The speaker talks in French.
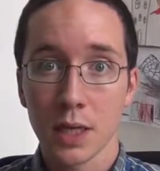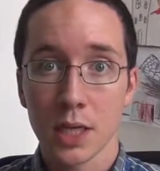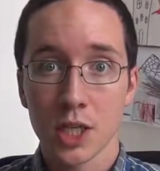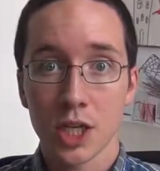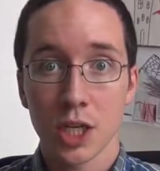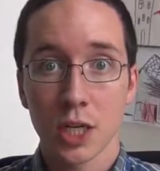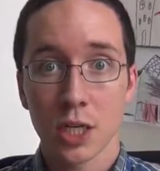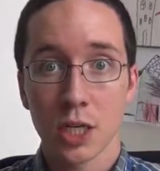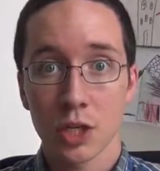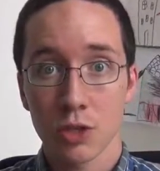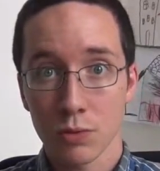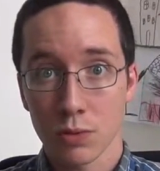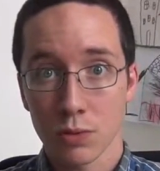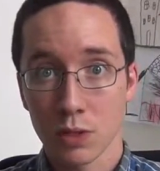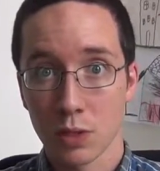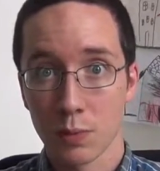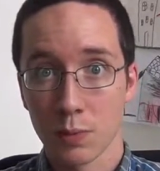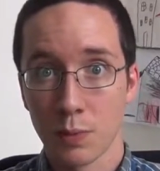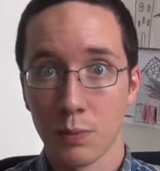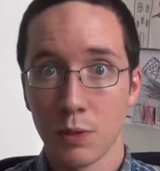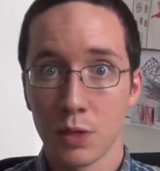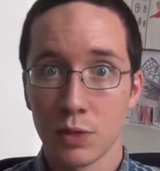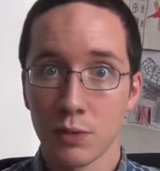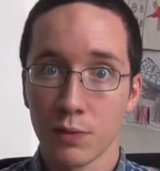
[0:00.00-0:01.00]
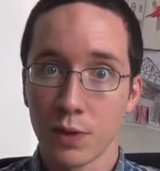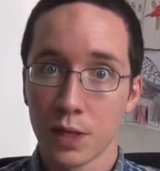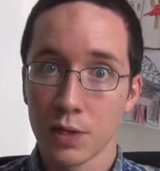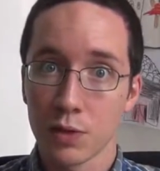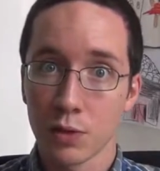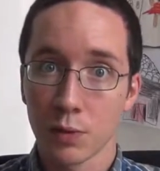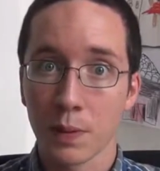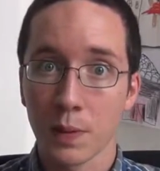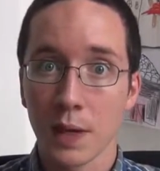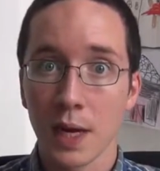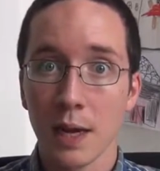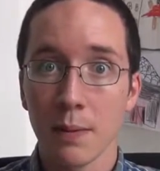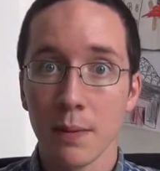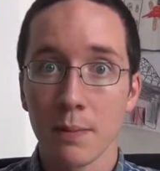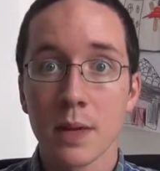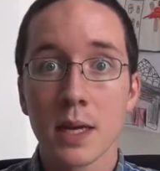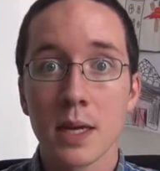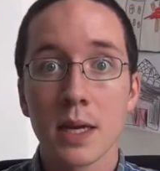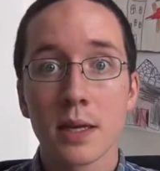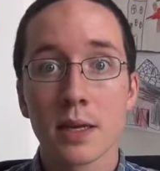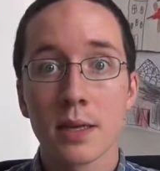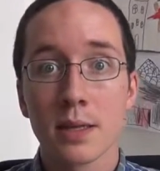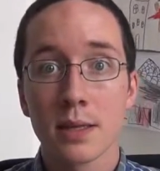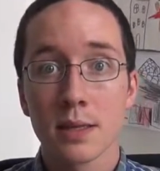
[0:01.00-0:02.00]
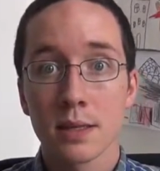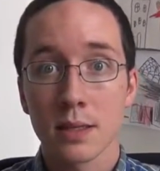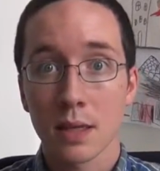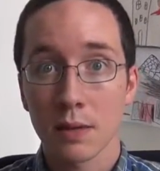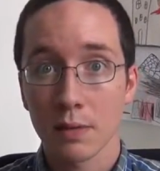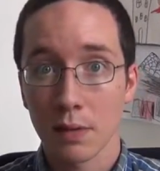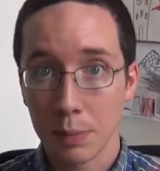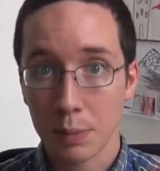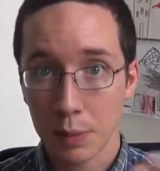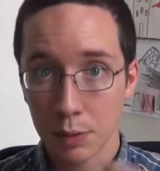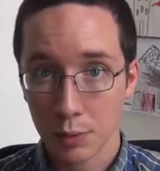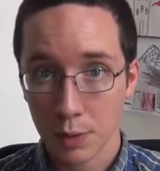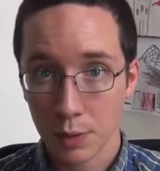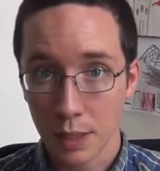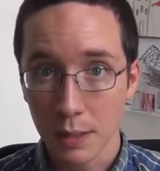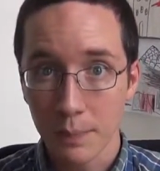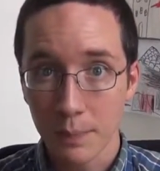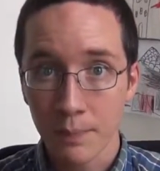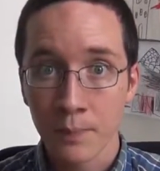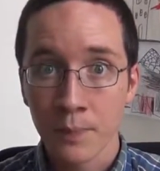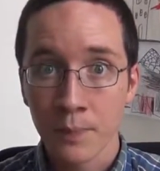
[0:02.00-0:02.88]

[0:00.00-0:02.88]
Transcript: Là, j'ai de la chance, en ce moment, les ouvriers ne sont pas là, mais ça n'a va pas durer